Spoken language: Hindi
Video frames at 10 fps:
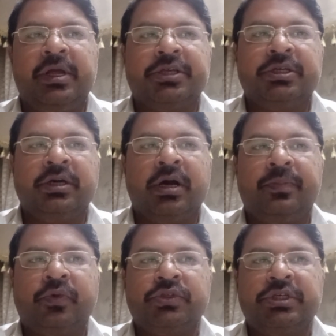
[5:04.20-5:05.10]
एप्लीकेशन
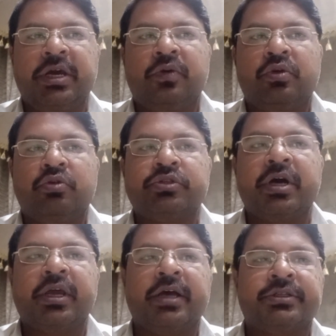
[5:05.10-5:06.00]
कहाँ पहुँची है और
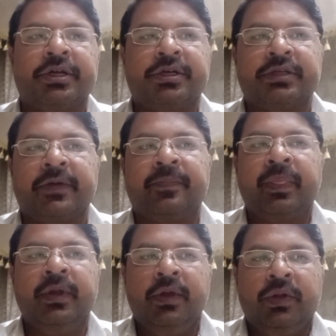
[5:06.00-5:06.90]
उसका क्या स्टेटस है
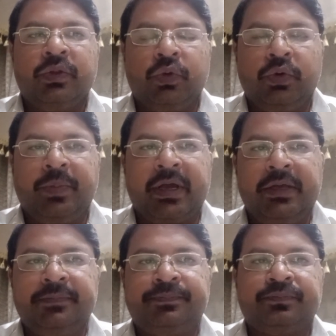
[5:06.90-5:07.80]
तो
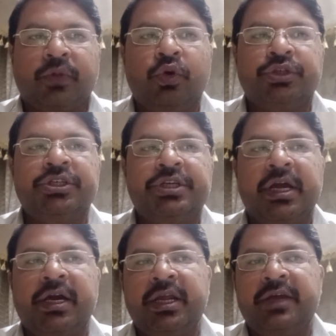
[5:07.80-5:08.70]
बाकी कोशिश
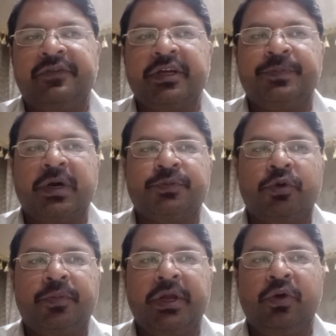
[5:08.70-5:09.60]
किया करें कि फ़्रेश
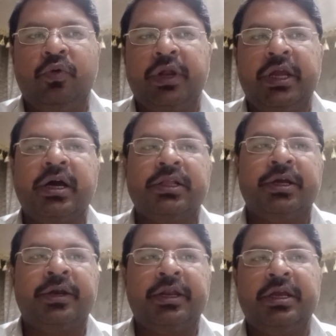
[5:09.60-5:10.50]
पासपोर्ट पर और एक आध
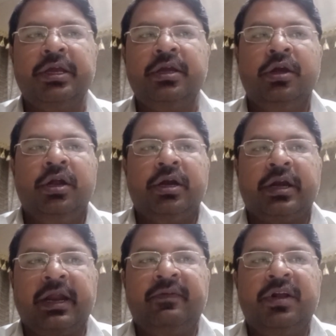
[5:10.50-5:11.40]
कंट्री की
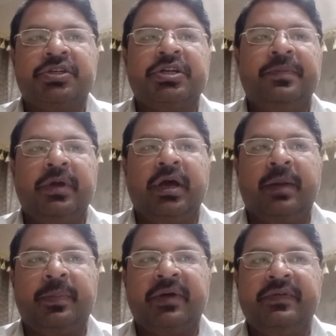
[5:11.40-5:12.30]
ट्रैवल हिस्ट्री पे
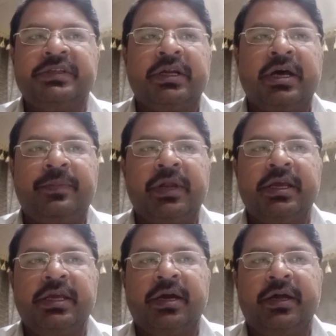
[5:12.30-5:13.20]
आप अपना वीज़ा ना
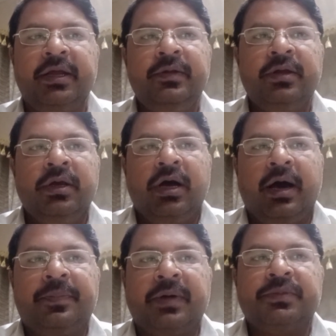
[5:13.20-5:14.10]
अप्लाई किया करें
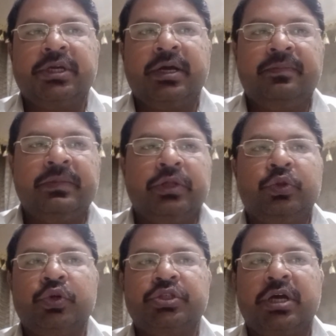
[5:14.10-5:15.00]
आप कम से कम
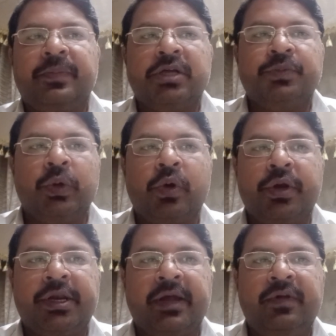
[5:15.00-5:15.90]
दो चार पाँच
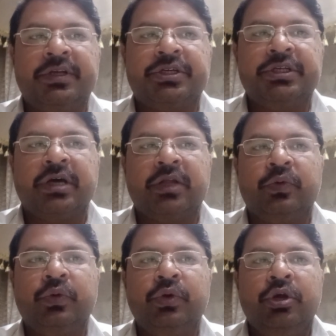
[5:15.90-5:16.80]
मुल्कों की ट्रैवल हिस्ट्री साथ
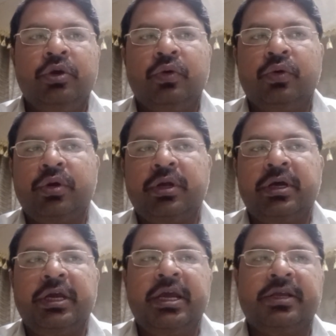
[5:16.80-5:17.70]
हो और
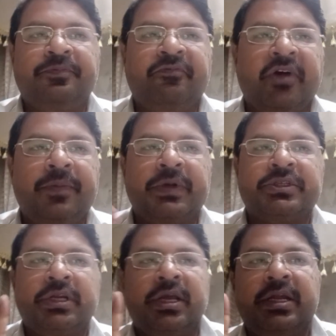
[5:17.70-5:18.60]
एक वन
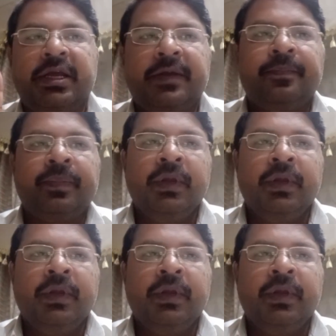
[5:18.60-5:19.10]
पर्सन के लिए